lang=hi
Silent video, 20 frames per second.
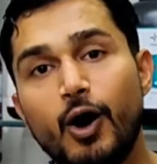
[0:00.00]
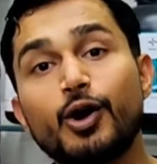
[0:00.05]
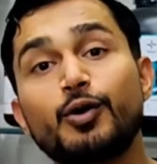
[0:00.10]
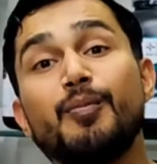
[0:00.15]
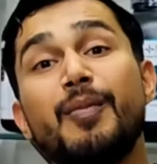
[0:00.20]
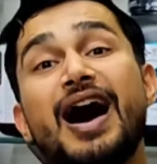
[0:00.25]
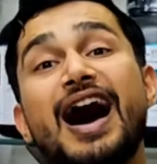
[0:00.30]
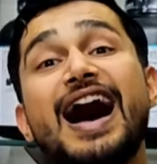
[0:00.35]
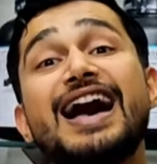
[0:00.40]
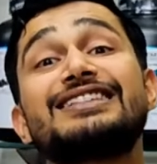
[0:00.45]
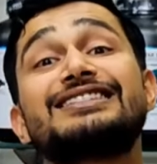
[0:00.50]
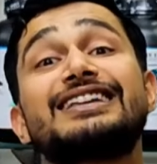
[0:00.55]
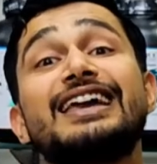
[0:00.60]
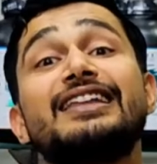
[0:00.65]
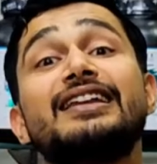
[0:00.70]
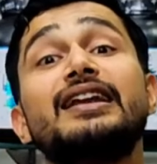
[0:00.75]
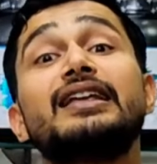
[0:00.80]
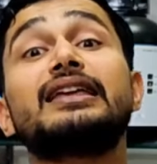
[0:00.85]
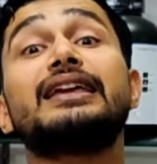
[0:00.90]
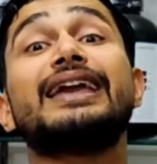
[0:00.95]
और मास
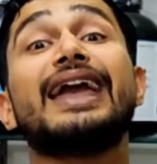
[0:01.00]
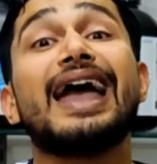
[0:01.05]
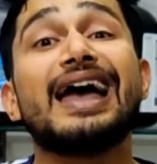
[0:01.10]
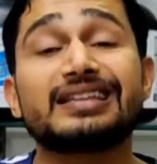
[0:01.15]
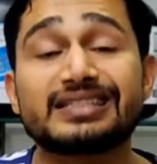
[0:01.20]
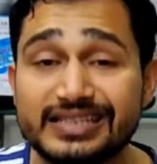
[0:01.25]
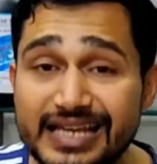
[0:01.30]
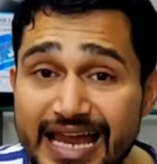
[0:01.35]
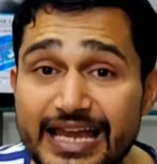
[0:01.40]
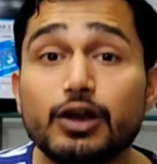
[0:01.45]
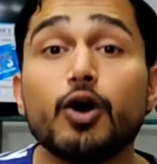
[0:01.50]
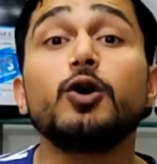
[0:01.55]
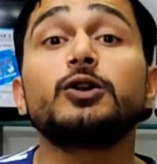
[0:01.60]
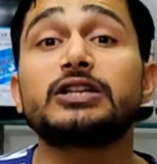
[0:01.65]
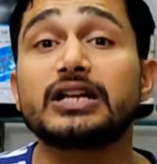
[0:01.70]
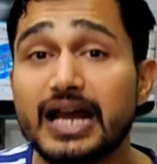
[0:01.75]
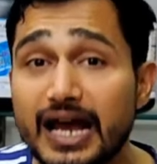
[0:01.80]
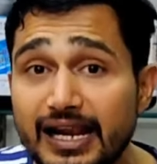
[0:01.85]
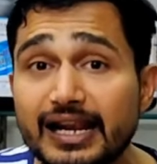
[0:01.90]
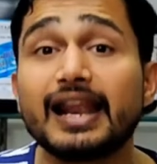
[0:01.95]
गेनर कैसे
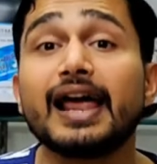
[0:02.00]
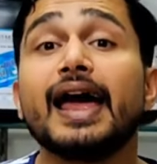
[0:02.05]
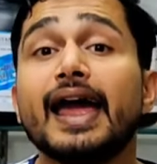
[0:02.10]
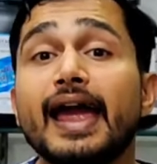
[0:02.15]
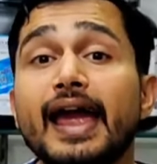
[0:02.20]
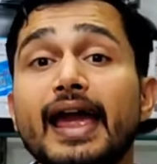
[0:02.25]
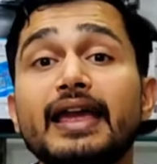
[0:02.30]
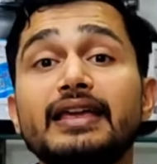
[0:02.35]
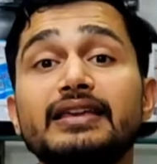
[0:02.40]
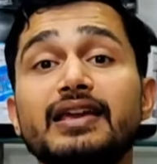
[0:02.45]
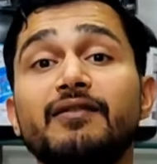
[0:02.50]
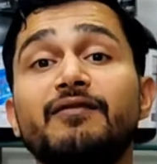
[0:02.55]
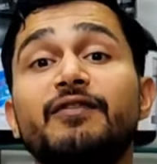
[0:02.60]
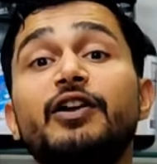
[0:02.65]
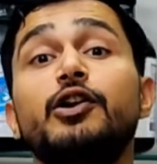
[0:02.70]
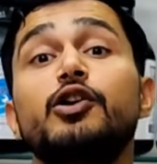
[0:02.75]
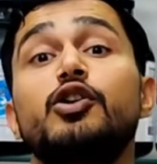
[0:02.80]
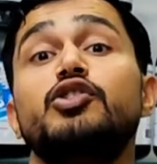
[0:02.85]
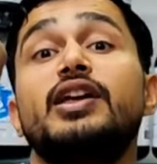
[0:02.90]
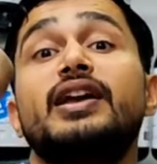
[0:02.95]
यूज करना है ये
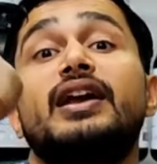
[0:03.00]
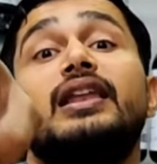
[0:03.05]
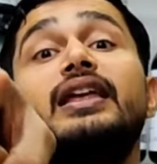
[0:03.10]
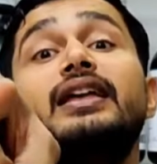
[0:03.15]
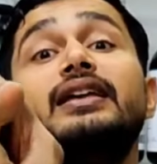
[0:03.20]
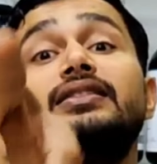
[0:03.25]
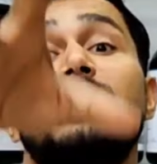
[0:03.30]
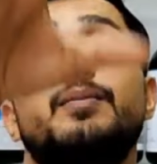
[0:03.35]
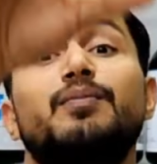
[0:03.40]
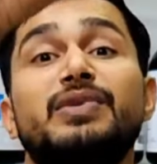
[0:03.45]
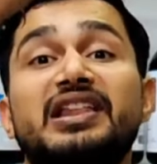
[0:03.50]
वीडियो देख लें